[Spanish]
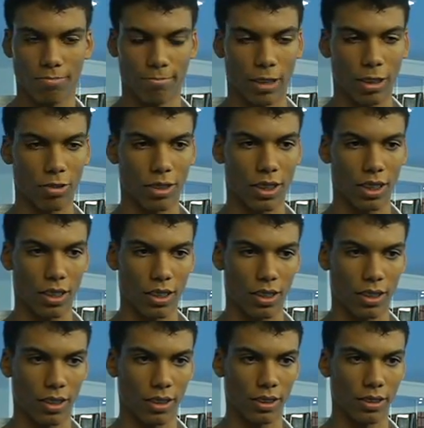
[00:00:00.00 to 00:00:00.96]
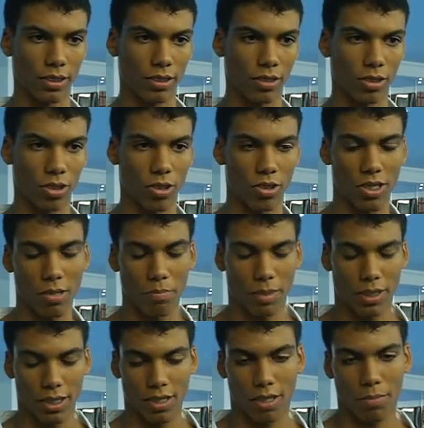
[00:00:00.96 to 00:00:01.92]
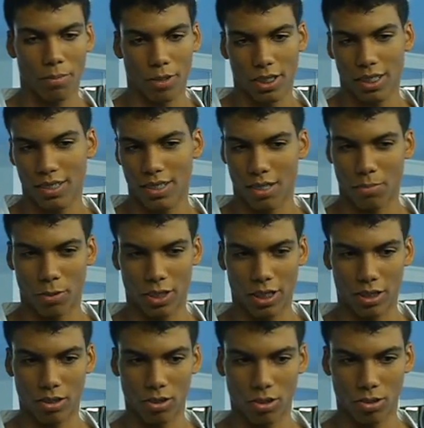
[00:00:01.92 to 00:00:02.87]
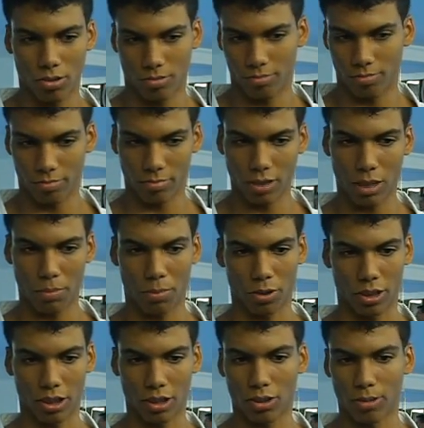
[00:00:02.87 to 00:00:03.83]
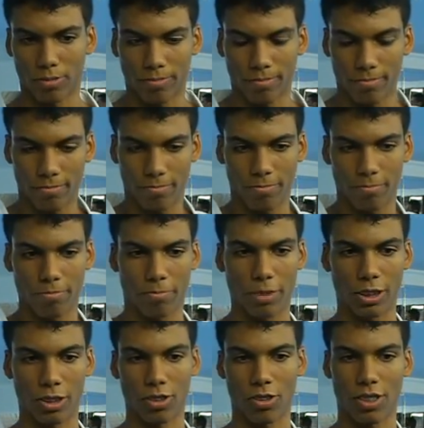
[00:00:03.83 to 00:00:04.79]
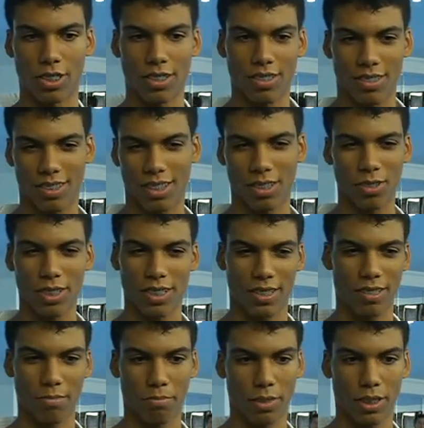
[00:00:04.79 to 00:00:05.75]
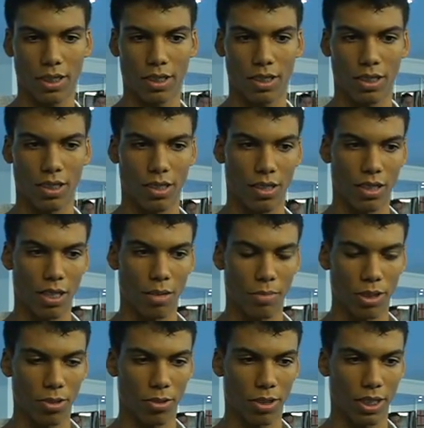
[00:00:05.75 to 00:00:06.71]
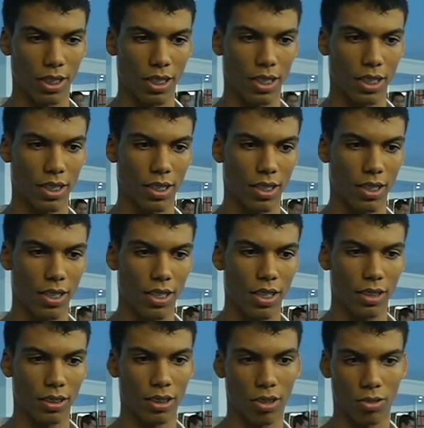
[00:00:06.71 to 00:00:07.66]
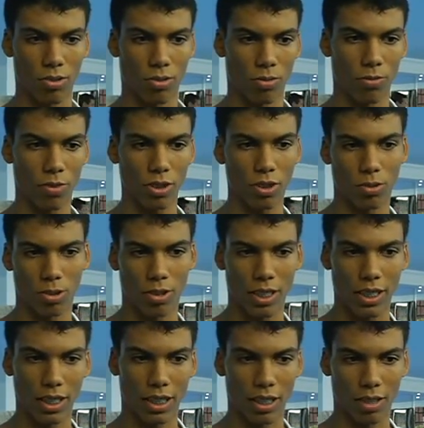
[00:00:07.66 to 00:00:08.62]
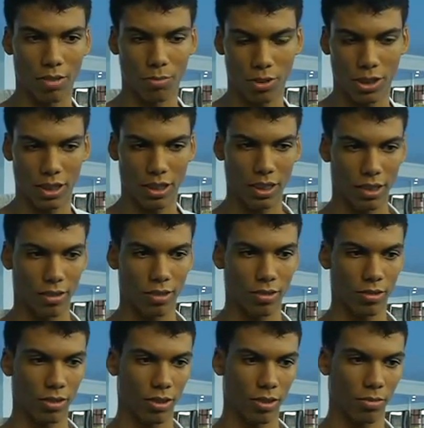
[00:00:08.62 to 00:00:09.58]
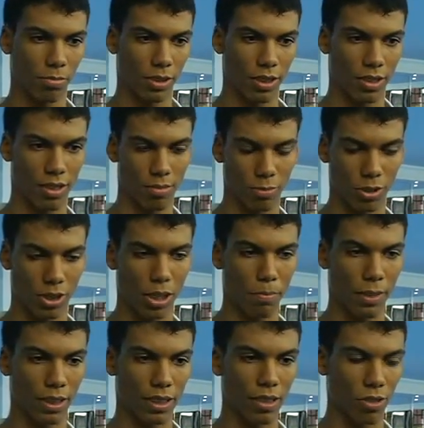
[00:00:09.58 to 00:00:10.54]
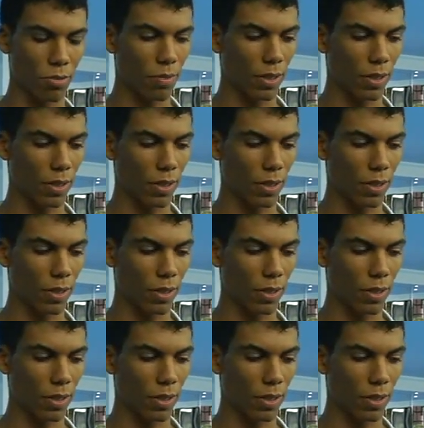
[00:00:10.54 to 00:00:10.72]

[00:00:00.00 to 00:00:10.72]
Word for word: aunque no siempre se va a apoyar, se va apoyando de a poquito. Entonces creo que siempre la mayoría de los triunfos de uno ha dedicado mucha, eh, pues en mucha parte a los